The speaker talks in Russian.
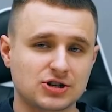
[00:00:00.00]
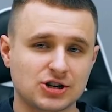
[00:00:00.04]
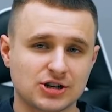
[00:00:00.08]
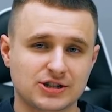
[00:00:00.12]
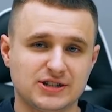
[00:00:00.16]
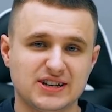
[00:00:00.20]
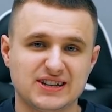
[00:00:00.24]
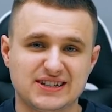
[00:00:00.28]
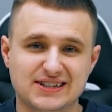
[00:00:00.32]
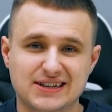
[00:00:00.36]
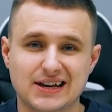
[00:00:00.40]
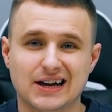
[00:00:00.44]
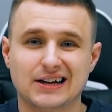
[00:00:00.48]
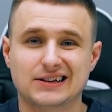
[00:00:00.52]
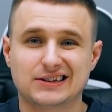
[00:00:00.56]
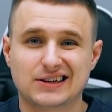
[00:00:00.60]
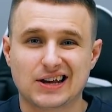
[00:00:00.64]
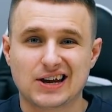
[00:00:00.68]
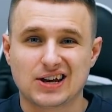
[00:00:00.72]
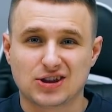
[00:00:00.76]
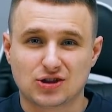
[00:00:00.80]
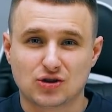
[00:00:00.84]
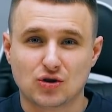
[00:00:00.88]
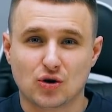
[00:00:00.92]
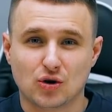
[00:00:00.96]

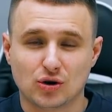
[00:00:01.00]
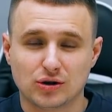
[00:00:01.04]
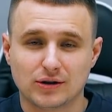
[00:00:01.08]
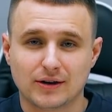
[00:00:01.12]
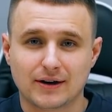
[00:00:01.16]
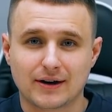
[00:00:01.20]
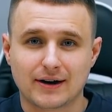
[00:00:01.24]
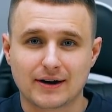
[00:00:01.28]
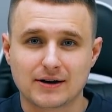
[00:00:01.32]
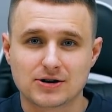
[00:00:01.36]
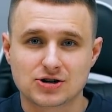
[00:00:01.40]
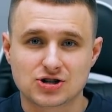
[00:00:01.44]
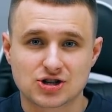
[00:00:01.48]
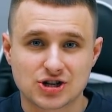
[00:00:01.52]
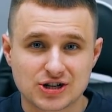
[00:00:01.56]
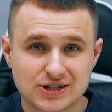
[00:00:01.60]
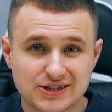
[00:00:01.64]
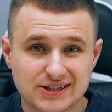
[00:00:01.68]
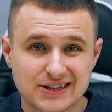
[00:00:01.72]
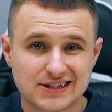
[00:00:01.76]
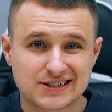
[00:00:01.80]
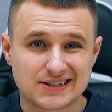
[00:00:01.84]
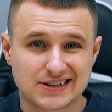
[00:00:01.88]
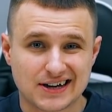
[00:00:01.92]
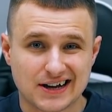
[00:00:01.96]
63 доллара.
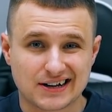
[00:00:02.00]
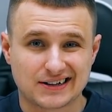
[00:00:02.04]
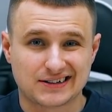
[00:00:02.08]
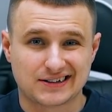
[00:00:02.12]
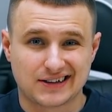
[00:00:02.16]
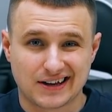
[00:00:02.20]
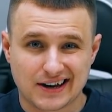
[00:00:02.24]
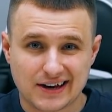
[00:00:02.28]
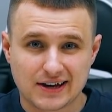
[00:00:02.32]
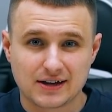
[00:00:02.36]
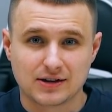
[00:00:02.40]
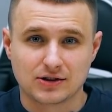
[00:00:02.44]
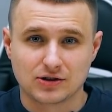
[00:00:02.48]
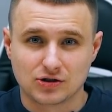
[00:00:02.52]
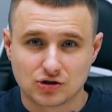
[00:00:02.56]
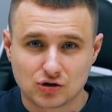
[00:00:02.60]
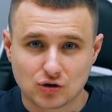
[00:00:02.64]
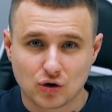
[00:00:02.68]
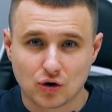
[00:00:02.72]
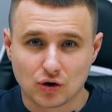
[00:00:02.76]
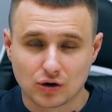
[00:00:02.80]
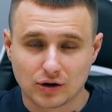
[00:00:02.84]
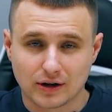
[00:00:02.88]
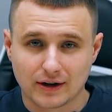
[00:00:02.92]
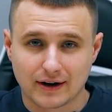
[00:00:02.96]
63
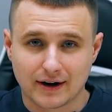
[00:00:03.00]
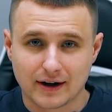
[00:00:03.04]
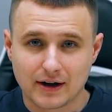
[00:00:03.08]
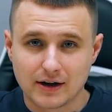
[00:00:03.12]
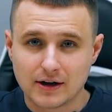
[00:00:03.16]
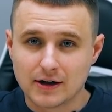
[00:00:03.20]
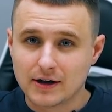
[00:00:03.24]
доллара.